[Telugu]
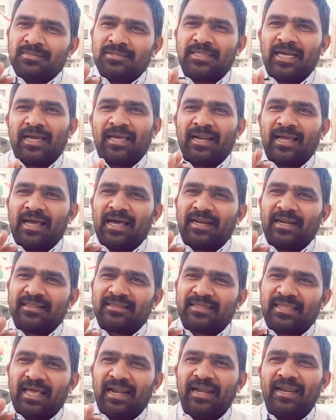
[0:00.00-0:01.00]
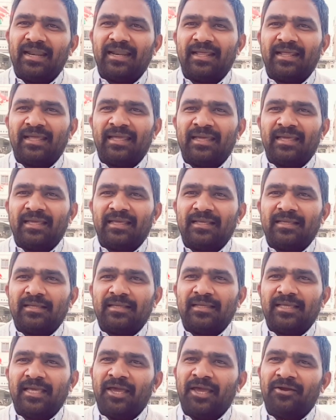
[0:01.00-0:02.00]
జగన్ గారి తల్లిని
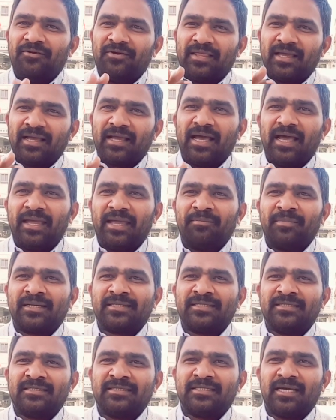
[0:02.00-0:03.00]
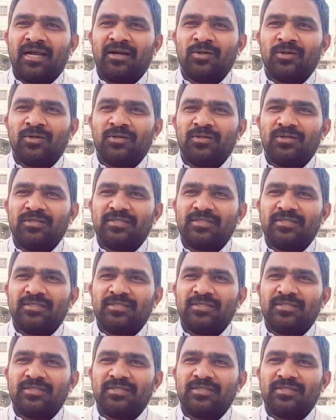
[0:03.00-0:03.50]
ఏ విధంగా విమర్శించాడో